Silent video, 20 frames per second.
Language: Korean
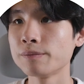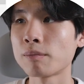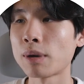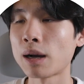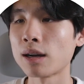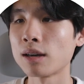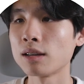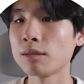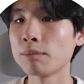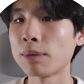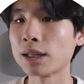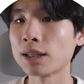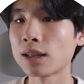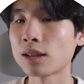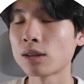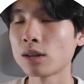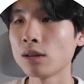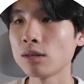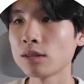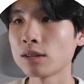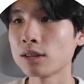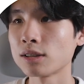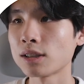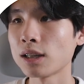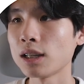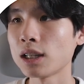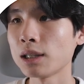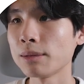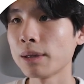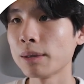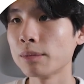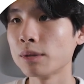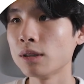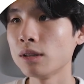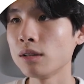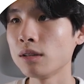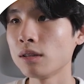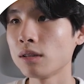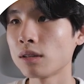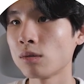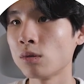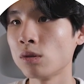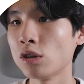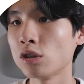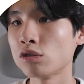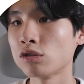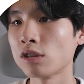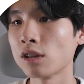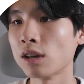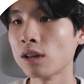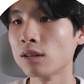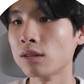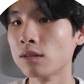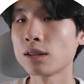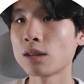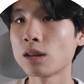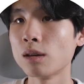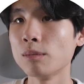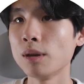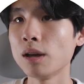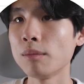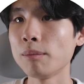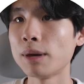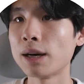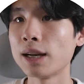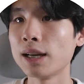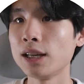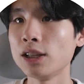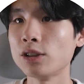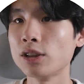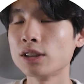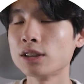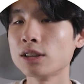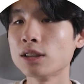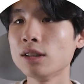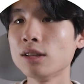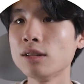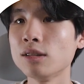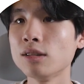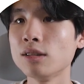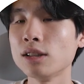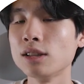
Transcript: 방금 받았던 그 사이트맵을 올려주세요. 그러면 발행이 됐죠?